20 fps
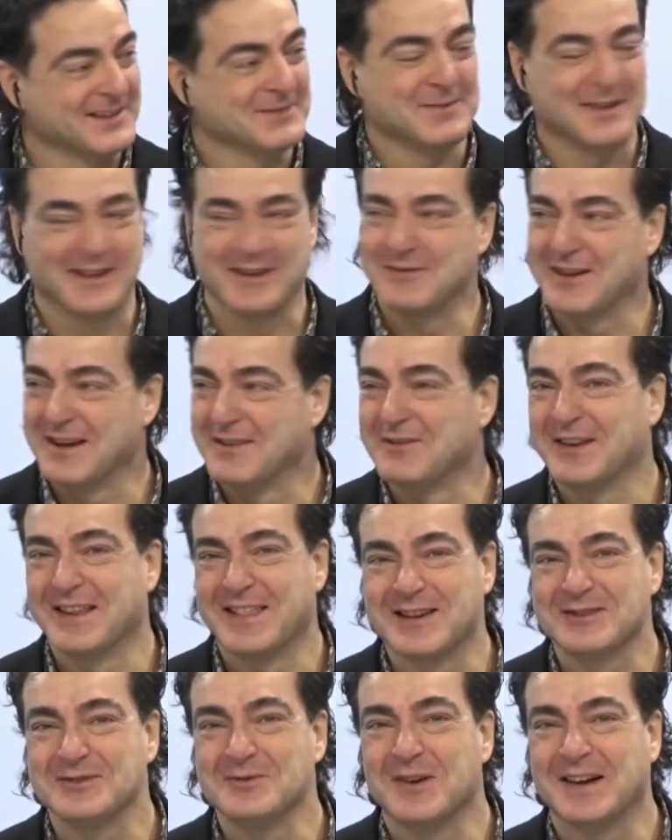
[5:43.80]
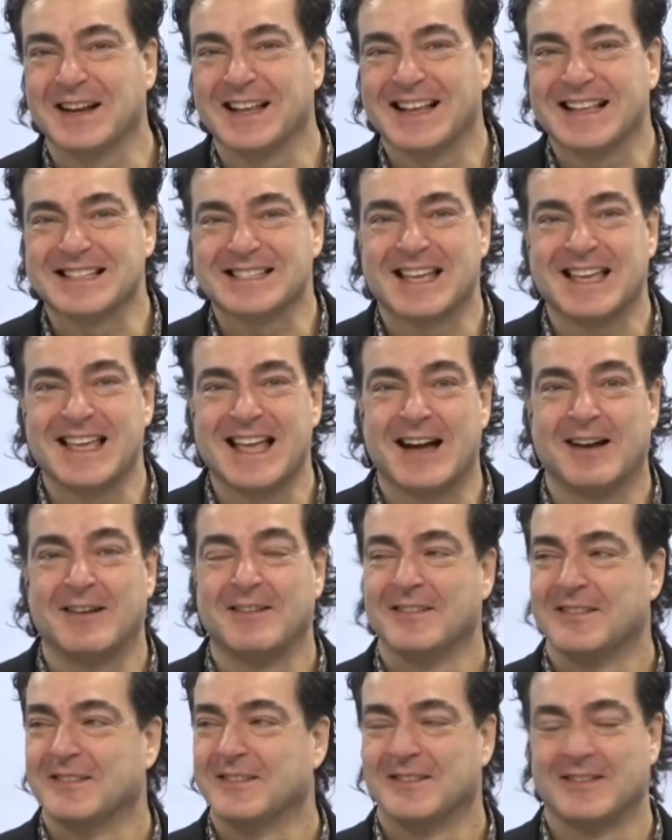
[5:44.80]
perdió a su mujer que la seguía. Pero
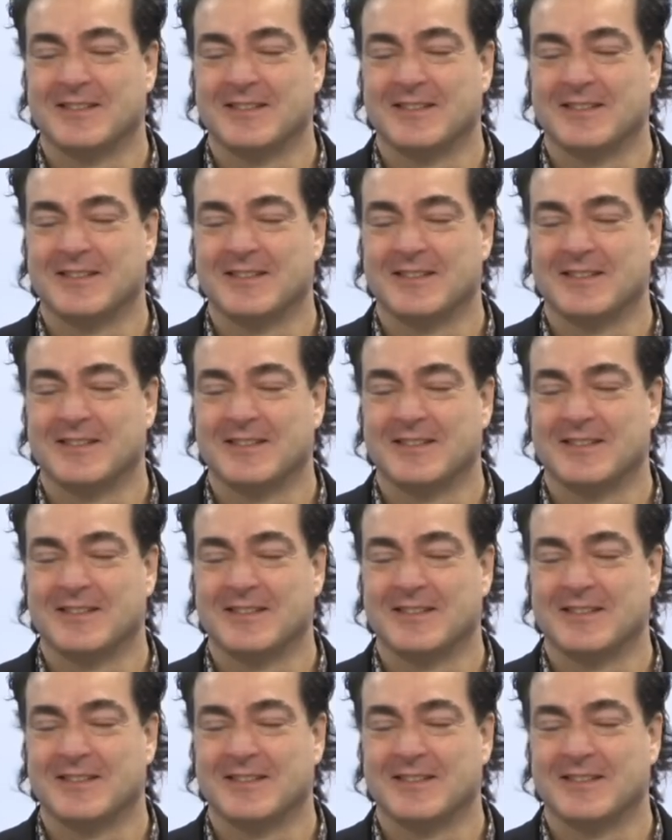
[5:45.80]
bueno,